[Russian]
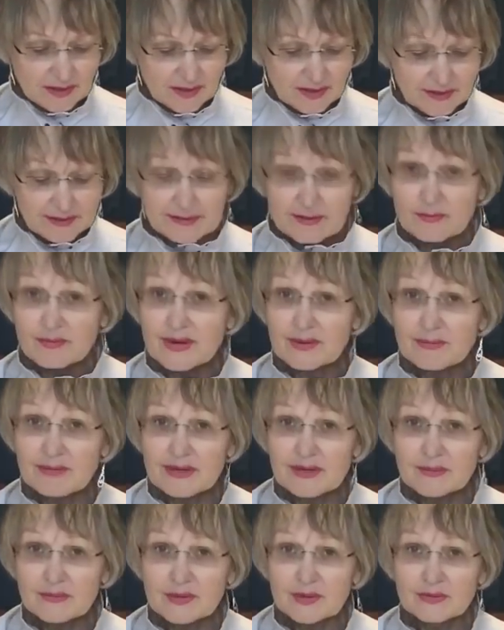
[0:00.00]
какая-то
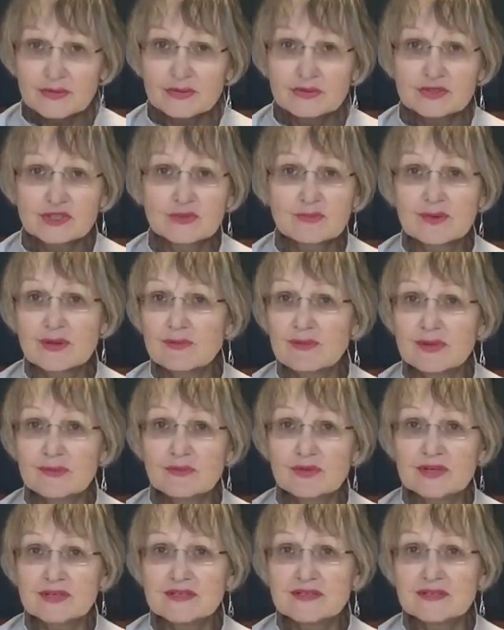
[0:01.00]
проблема, он должен
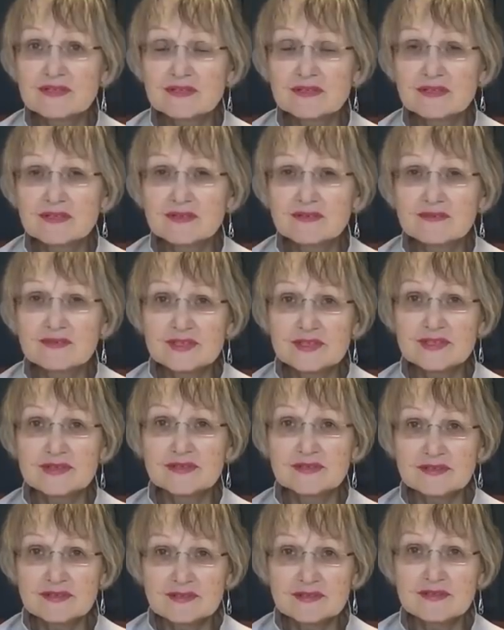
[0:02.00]
проблему родителей
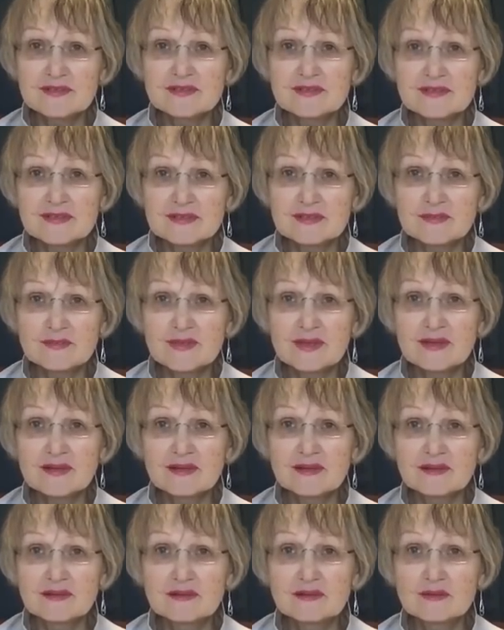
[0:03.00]
нести на себе,
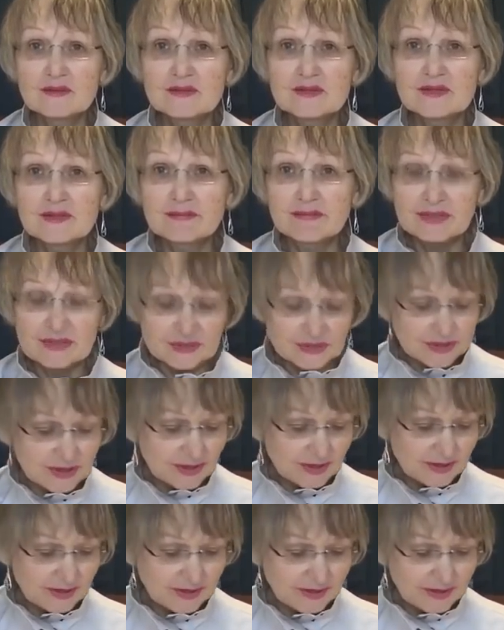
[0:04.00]
как груз на
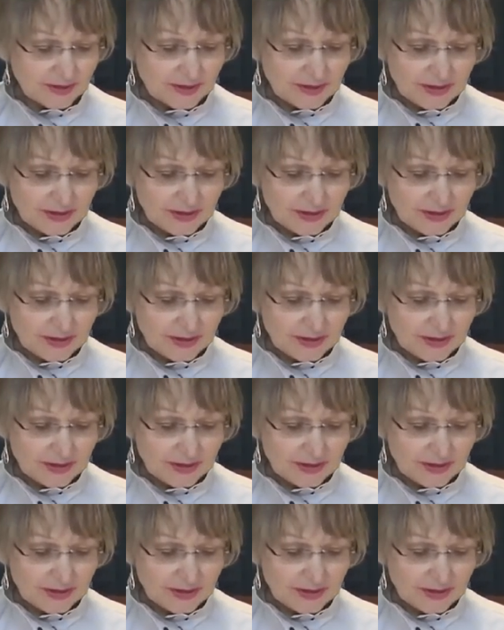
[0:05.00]
плечах.